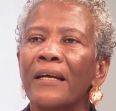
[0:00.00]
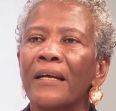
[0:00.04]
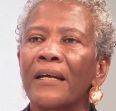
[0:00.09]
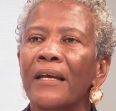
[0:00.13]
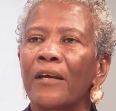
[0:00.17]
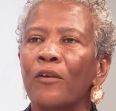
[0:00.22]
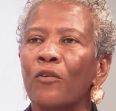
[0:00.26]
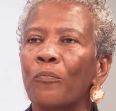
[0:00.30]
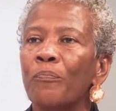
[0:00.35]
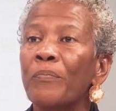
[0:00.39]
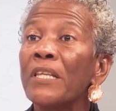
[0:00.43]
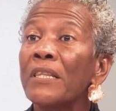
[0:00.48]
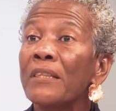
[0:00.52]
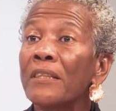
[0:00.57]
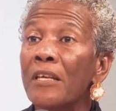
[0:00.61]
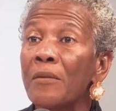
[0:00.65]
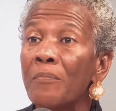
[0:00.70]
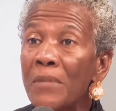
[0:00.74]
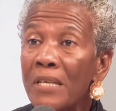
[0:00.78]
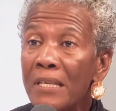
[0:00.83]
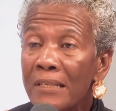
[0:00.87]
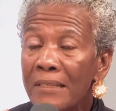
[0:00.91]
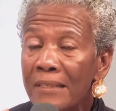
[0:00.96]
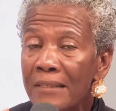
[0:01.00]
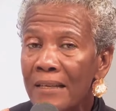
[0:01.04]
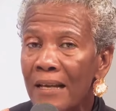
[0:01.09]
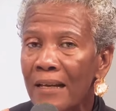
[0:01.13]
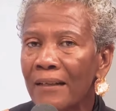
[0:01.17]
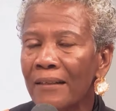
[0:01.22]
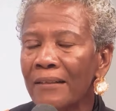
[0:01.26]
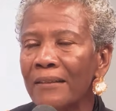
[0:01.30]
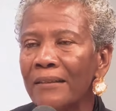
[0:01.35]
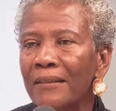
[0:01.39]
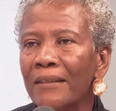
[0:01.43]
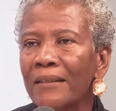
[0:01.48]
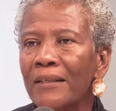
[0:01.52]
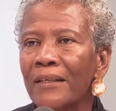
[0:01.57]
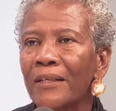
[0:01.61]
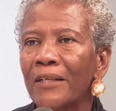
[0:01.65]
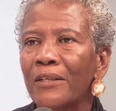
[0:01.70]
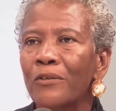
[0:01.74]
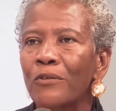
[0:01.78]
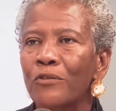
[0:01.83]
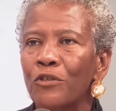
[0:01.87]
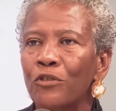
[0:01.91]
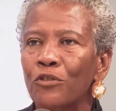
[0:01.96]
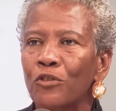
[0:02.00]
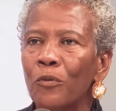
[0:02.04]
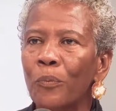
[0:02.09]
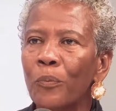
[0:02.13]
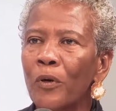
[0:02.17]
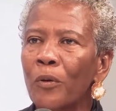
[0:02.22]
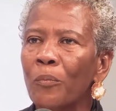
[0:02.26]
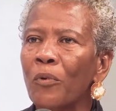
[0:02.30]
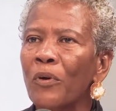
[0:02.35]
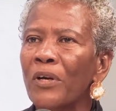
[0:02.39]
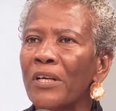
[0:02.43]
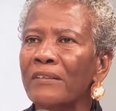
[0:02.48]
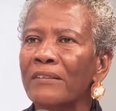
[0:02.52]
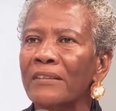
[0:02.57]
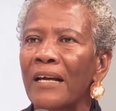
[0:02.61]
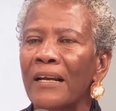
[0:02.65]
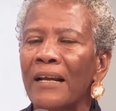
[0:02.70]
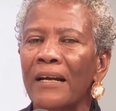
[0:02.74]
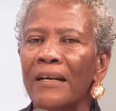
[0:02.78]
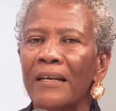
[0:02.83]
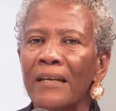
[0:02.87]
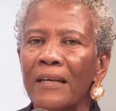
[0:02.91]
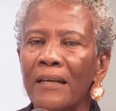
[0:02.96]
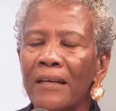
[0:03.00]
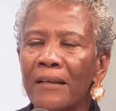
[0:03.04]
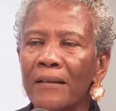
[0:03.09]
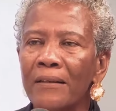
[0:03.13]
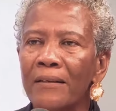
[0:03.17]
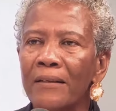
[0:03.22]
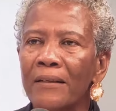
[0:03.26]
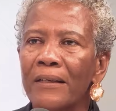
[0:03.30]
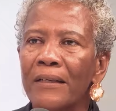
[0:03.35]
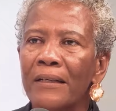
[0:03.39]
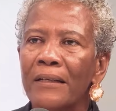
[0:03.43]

que nos victimiza, nosotros podemos estar ahí